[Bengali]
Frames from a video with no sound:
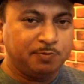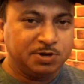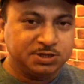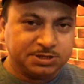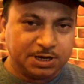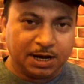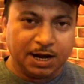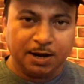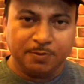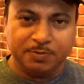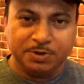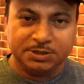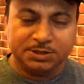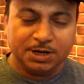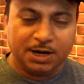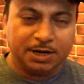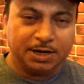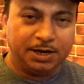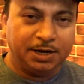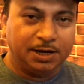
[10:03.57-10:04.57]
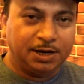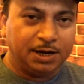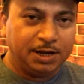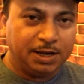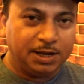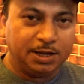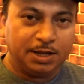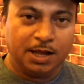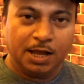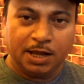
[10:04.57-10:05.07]
মিস্টার অ্যান্ড মিস্টার
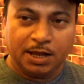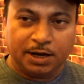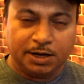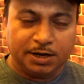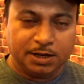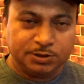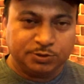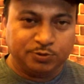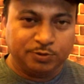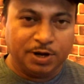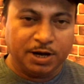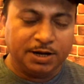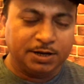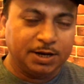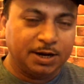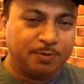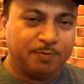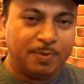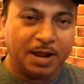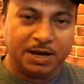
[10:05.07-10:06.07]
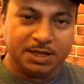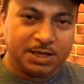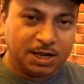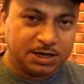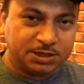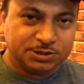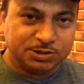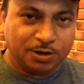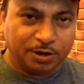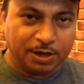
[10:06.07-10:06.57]
ইডলি রেস্টুরেন্টের
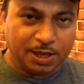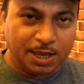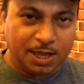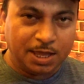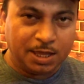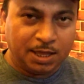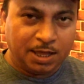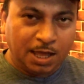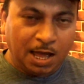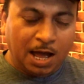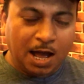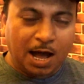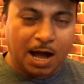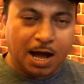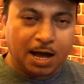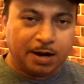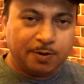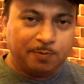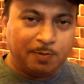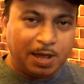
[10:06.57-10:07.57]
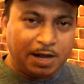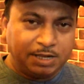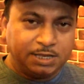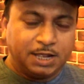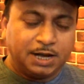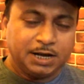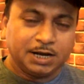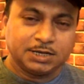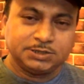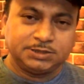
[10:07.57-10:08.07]
ম্যানেজারের সঙ্গে আর
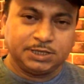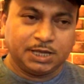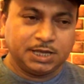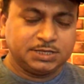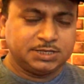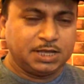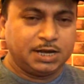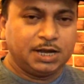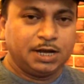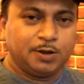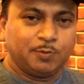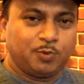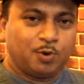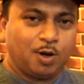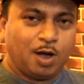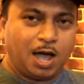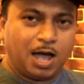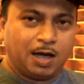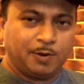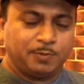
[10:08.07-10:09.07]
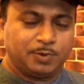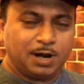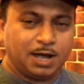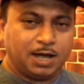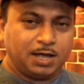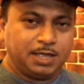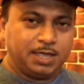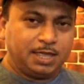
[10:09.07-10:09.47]
ম্যানেজারের কাছ থেকে জেনে নেব আমরা